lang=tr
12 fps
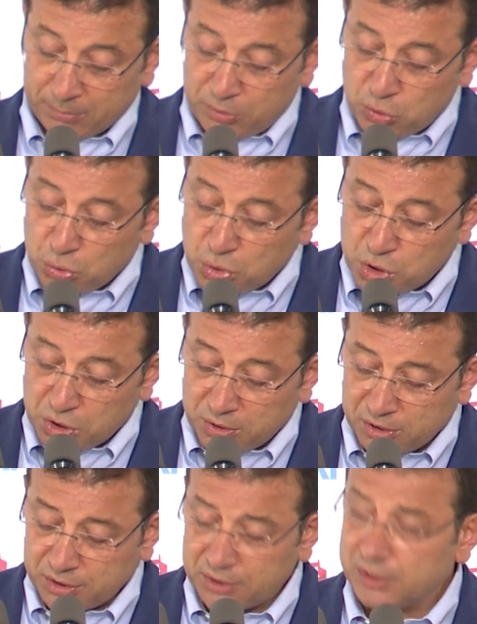Biz üç
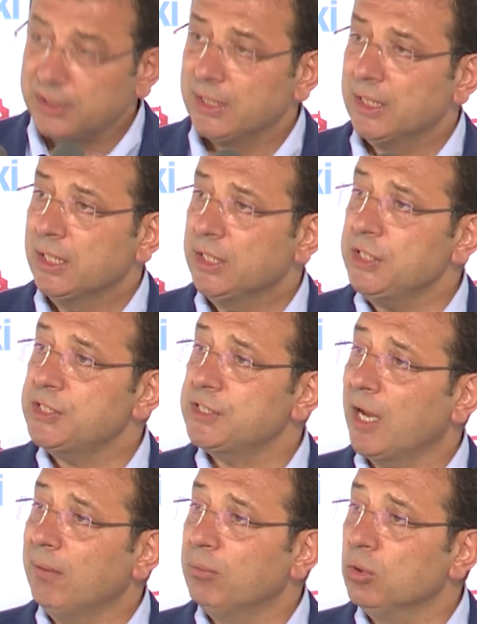yıldır
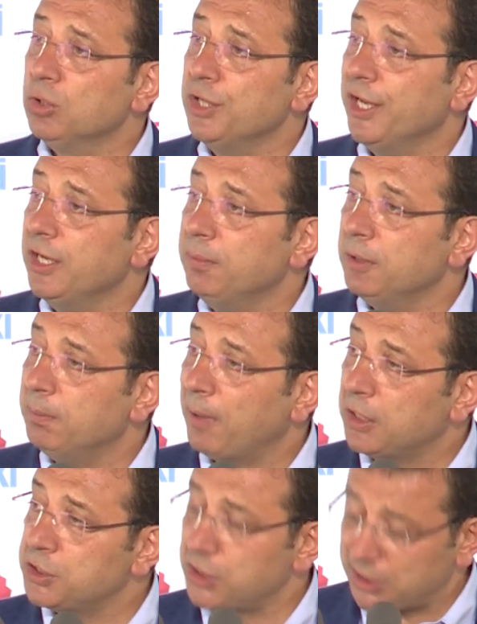İstanbul'u yeni bir
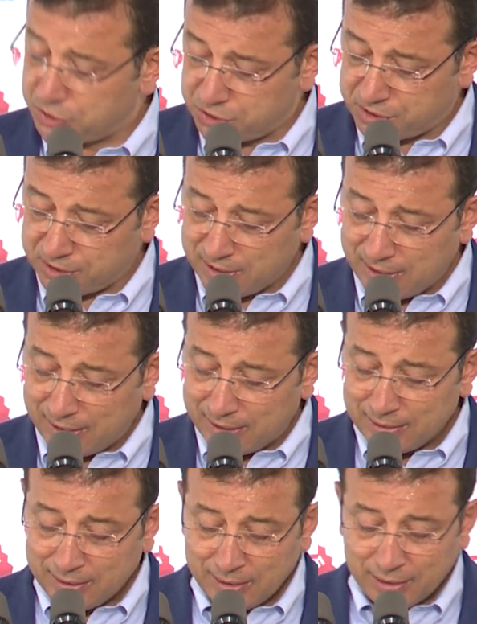bakış
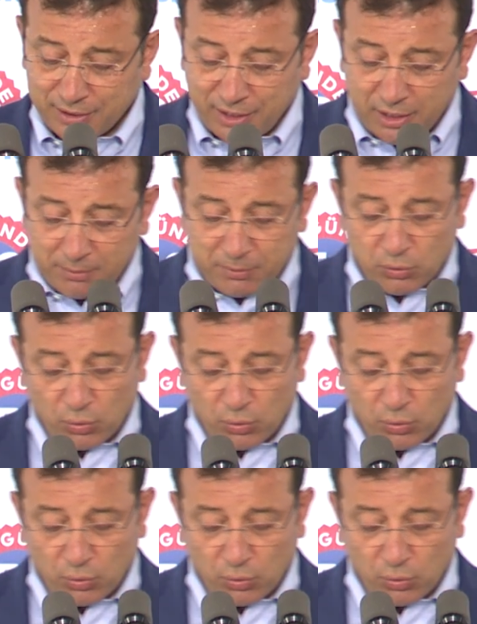açısıyla, yeni bir